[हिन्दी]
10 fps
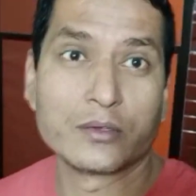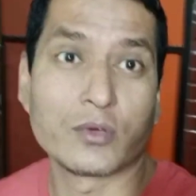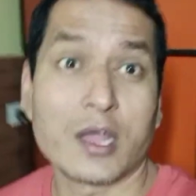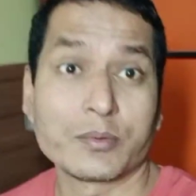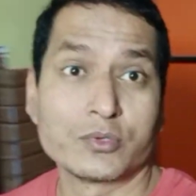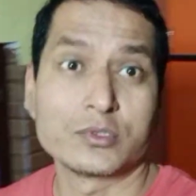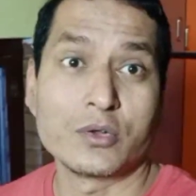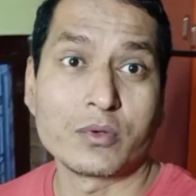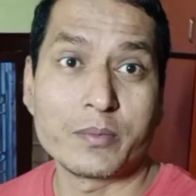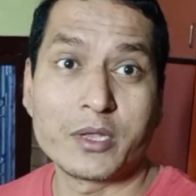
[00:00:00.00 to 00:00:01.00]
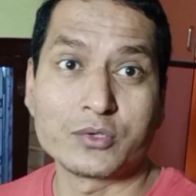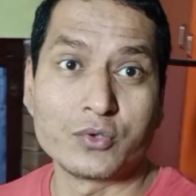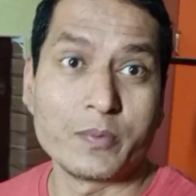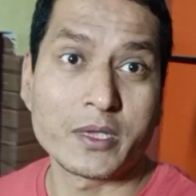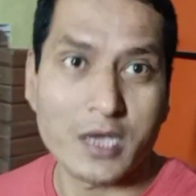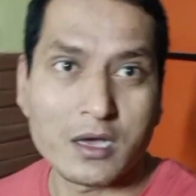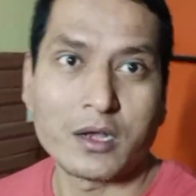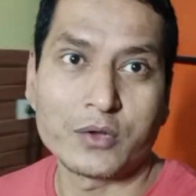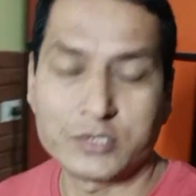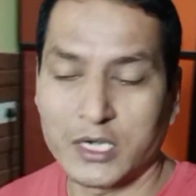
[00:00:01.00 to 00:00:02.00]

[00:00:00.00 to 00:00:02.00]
और आप सोच रहे होंगे मैं रसोई में क्या कर रहा हूँ